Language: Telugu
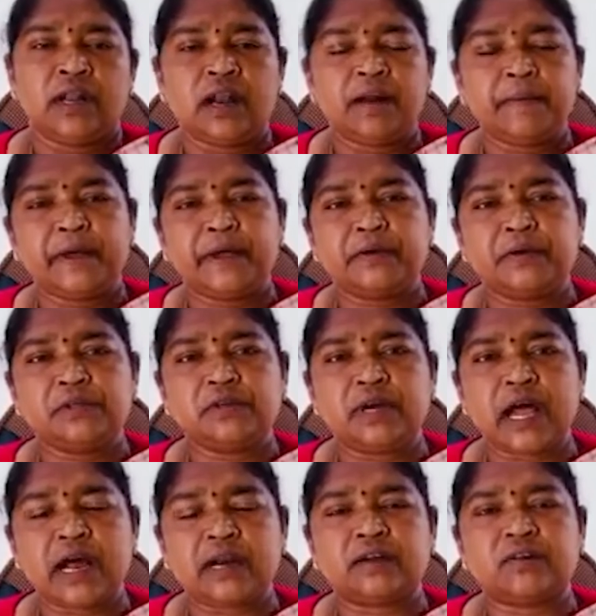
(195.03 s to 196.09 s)
నలభై రోజులు
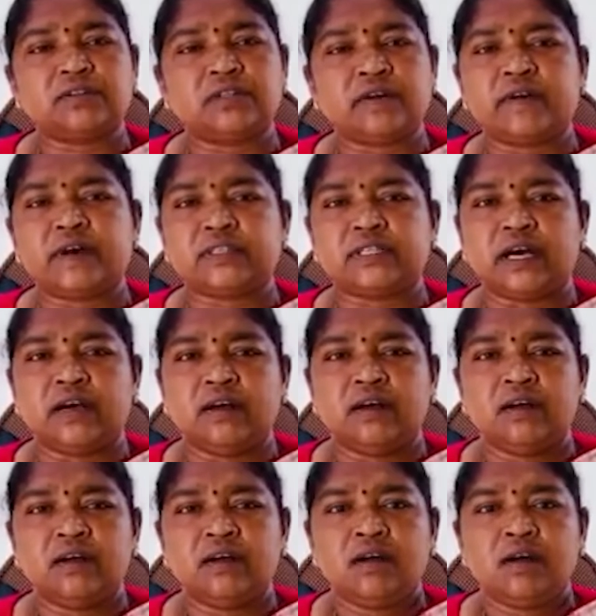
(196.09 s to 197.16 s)
లాక్డౌన్ తర్వాత
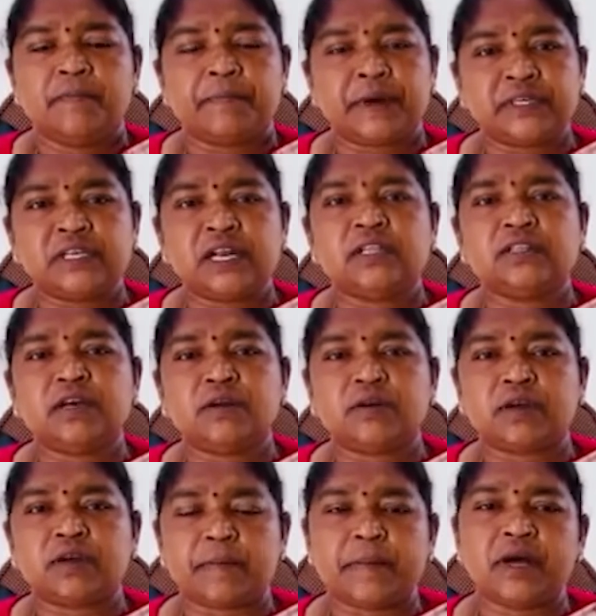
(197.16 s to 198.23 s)
ప్రజలందరూ
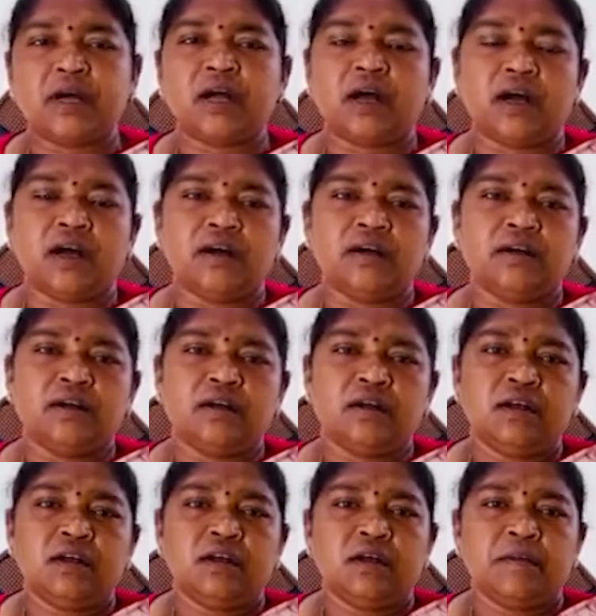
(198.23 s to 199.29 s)
క్రమంగా
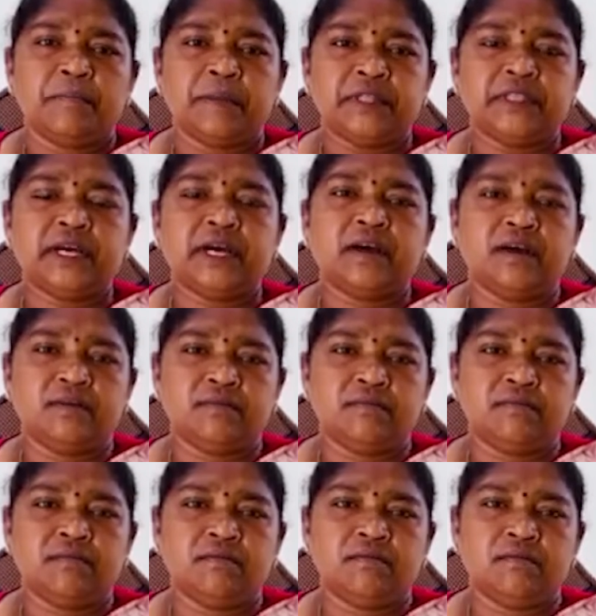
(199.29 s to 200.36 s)
మధ్య
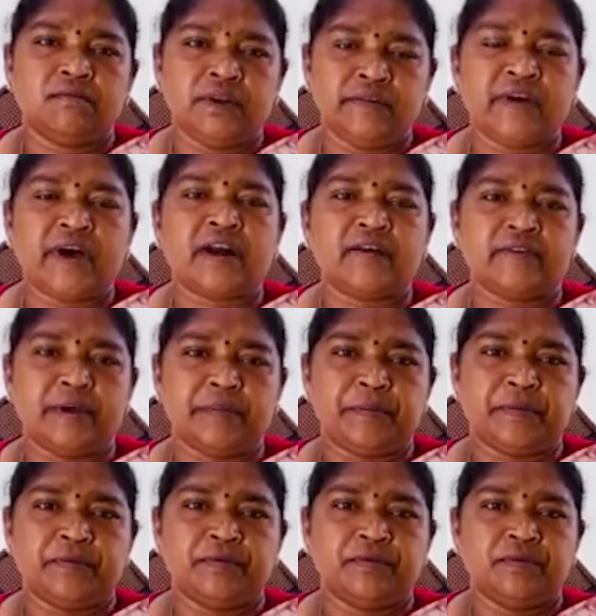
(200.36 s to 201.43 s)
నివారణ
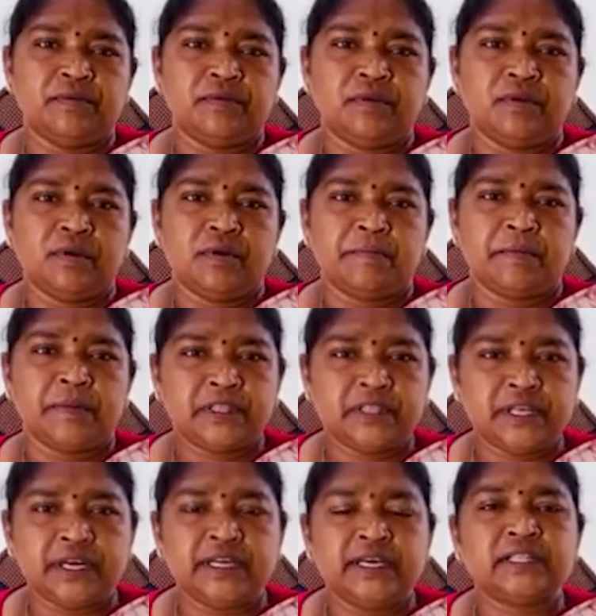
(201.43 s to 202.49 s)
వైపు
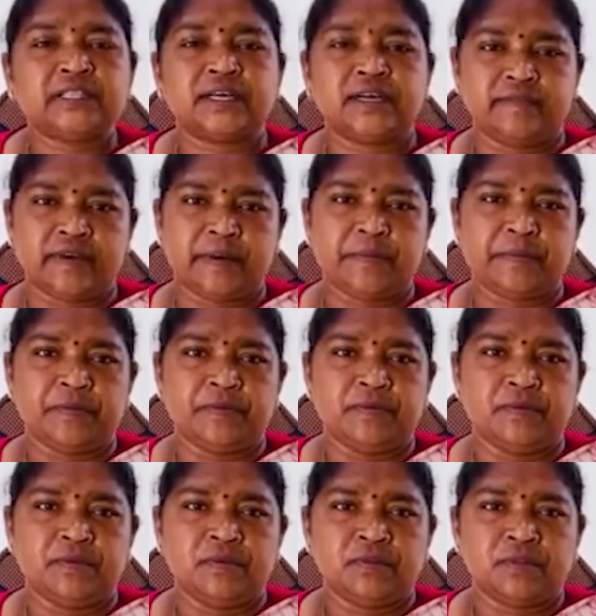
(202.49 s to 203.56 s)
మధ్య నియంత్రణ వైపు
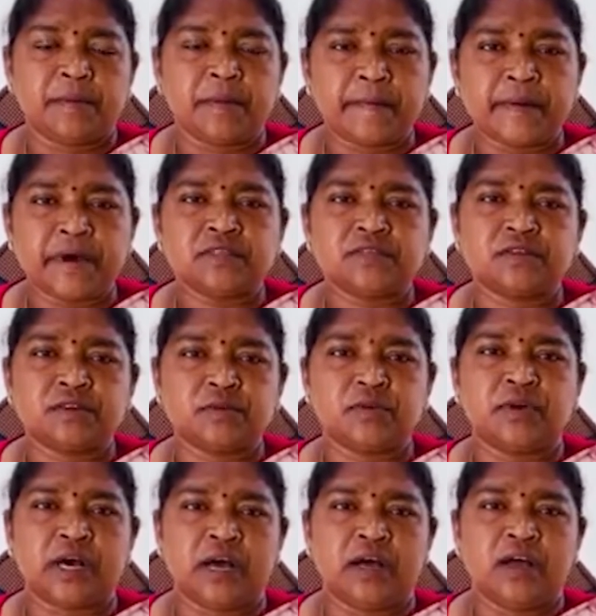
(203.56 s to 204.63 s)
తమ మనసును
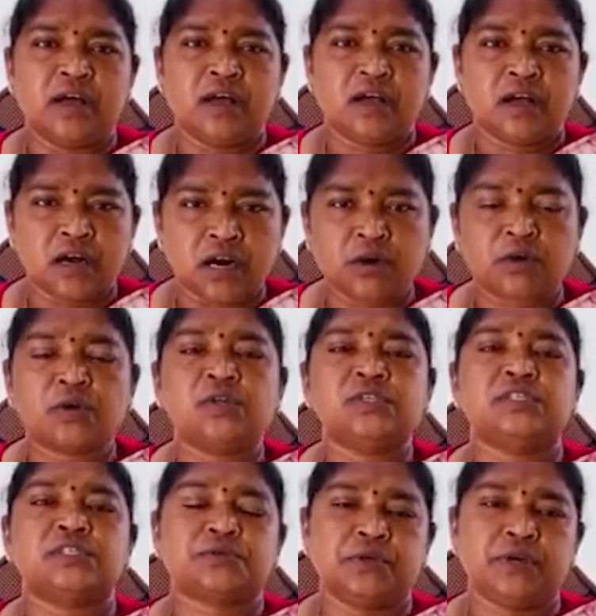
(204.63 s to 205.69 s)
కూడా కంట్రోల్
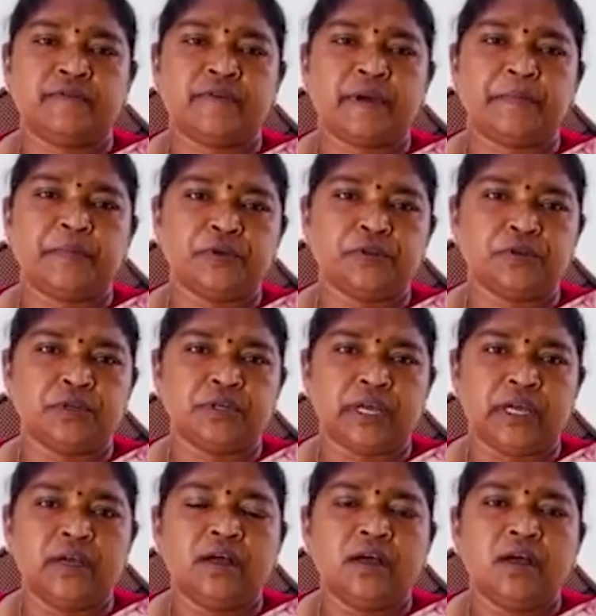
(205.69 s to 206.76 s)
చేసుకునే వైపు పోతుంటే
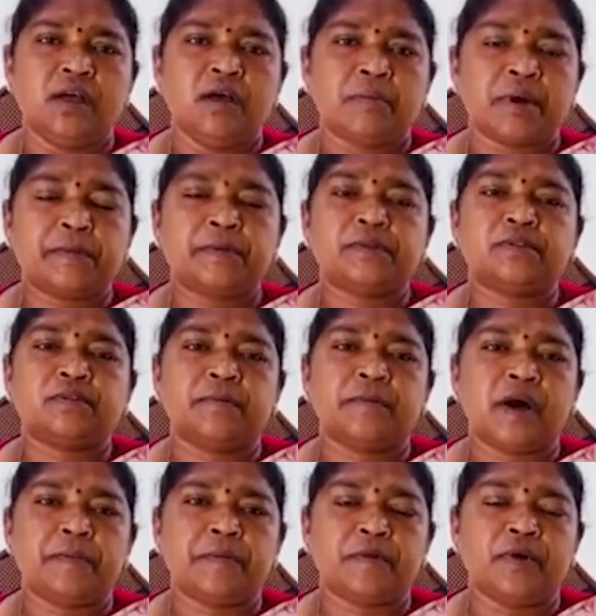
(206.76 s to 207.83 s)
ప్రభుత్వం
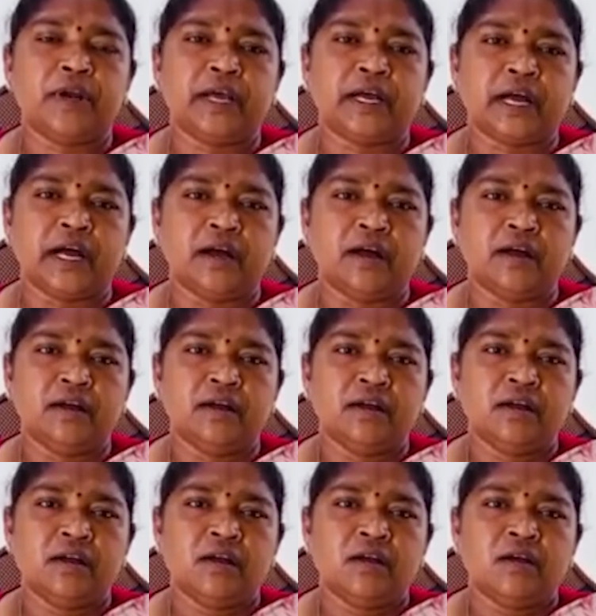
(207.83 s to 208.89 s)
ఆపుకోలేక
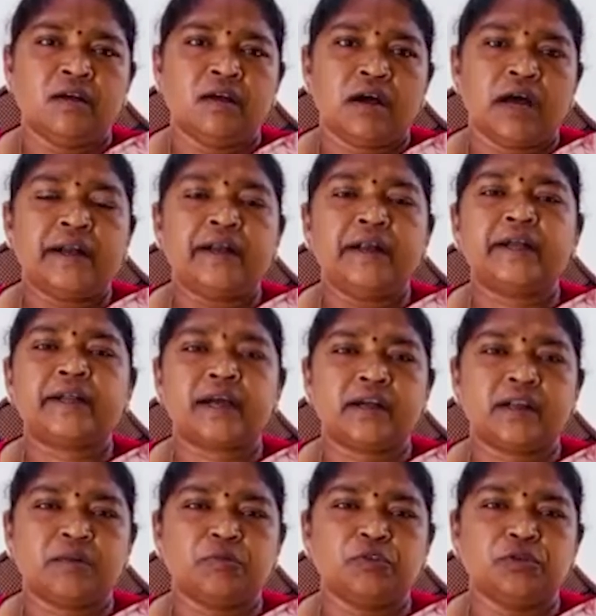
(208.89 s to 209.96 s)

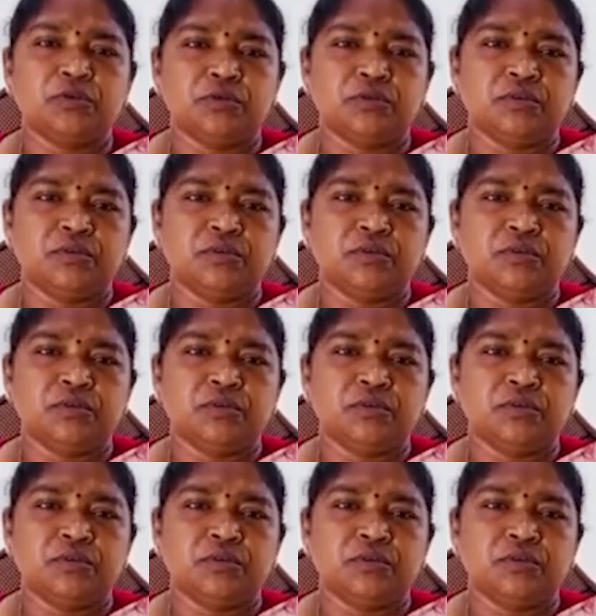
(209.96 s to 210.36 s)
అన్నిటికంటే ముందు